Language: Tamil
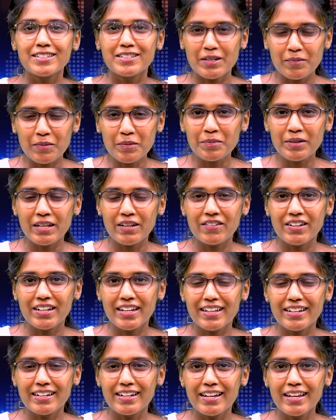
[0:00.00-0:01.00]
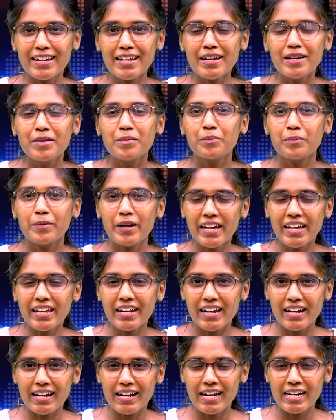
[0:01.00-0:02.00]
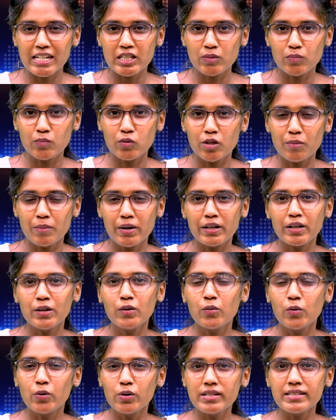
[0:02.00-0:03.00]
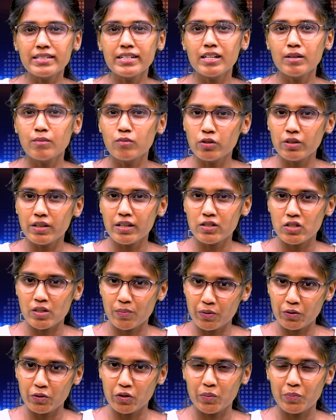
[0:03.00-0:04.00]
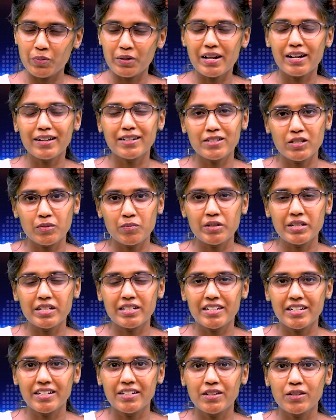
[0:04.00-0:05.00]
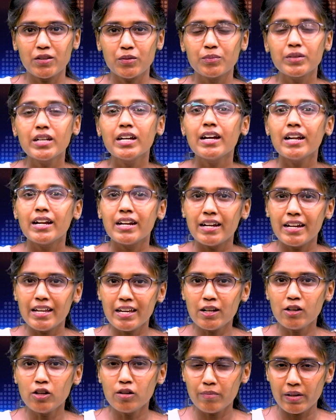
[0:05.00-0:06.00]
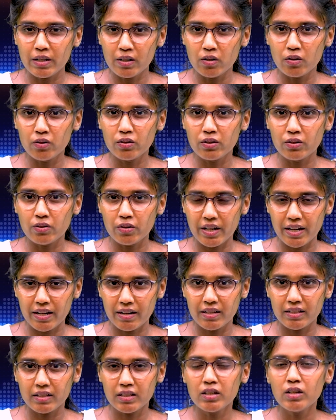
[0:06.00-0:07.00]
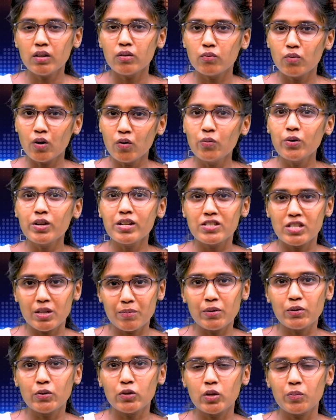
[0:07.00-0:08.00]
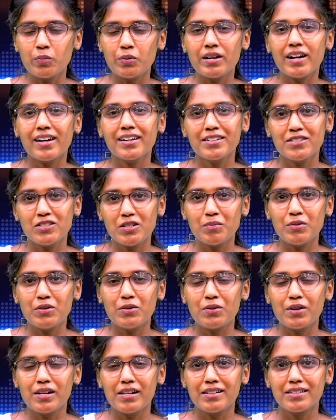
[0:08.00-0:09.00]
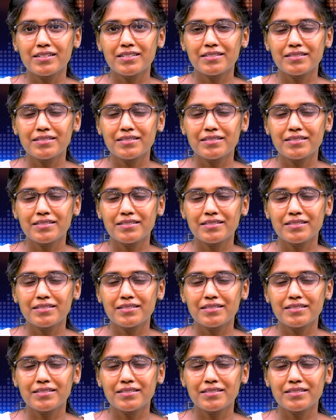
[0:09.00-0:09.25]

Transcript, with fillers: ஜெபம் டிவி நேர்களை பிரேயர் ஹெட்லைன்ஸ் மூலமாக ஒரு சில முக்கிய ஜெப குறிப்புக்காக ஜெபிக்க கேட்கிறோம் நீங்களும் எங்களோடு கூட இணைந்து ஒவ்வொரு ஜெப குறிப்புக்காக ஜெபியுங்கள்